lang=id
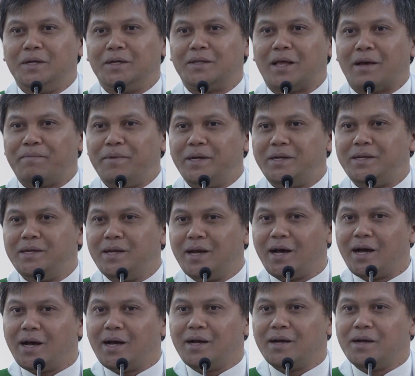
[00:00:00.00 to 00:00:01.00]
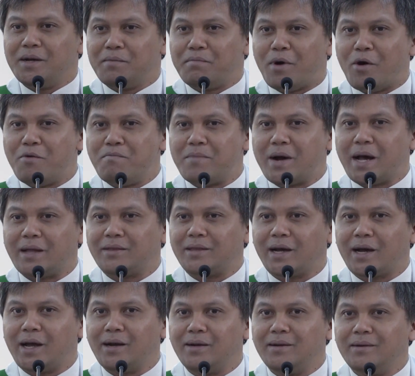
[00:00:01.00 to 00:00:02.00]
Tetapi dia mau
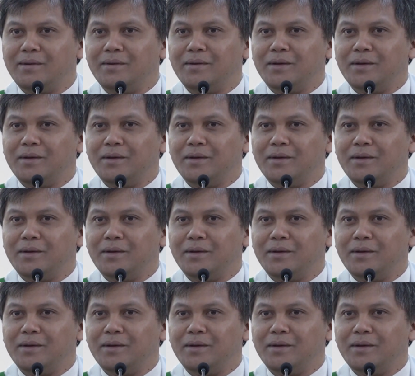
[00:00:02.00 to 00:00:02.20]
mengatakan